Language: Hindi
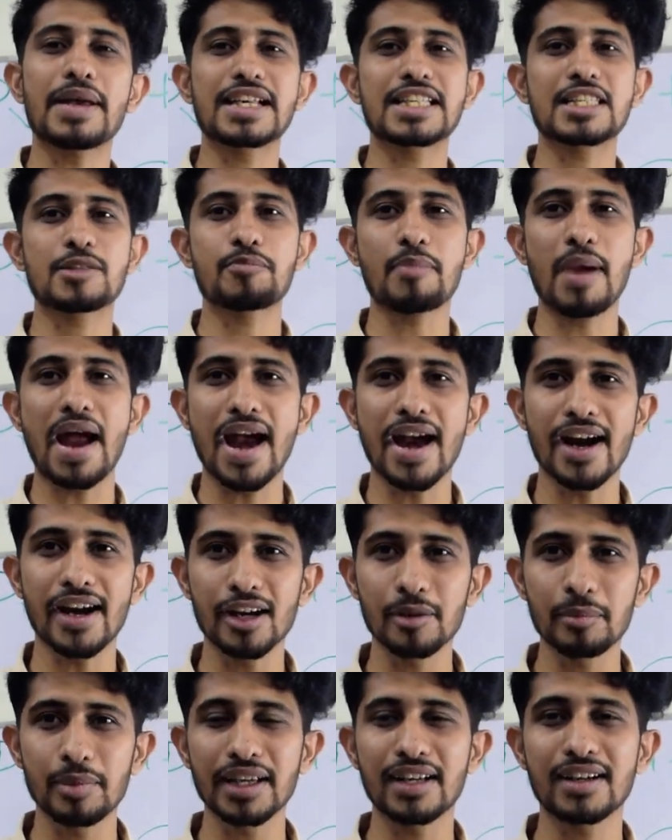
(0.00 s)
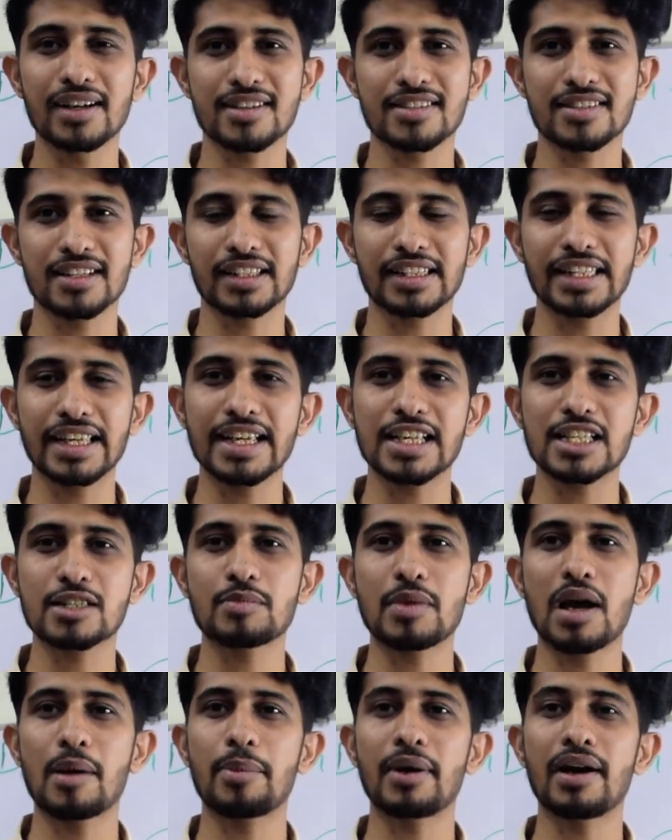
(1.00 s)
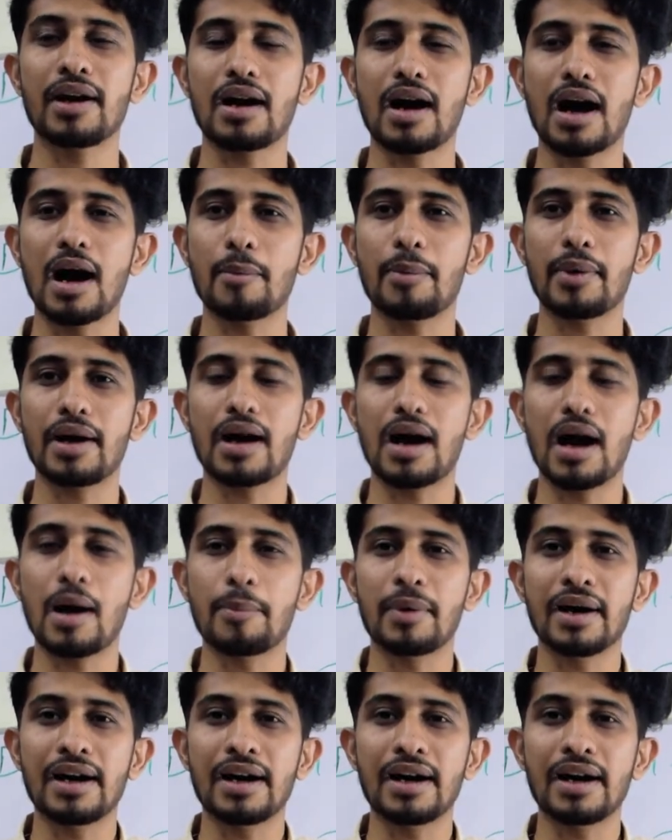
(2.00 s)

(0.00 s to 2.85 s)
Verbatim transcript: एक्सपेंड भी कर सकते हैं इसमें आप आप आप,